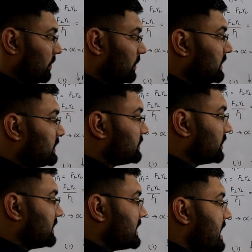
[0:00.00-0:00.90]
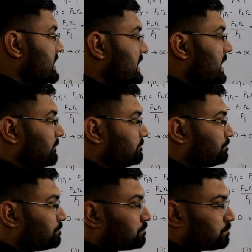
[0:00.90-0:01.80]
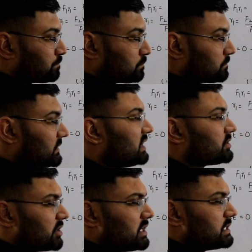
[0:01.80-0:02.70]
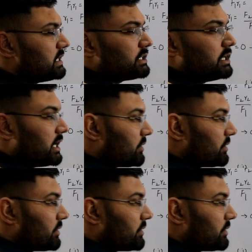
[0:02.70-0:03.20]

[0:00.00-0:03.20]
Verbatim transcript: हूं तो क्या ये ट्रांसलेशनल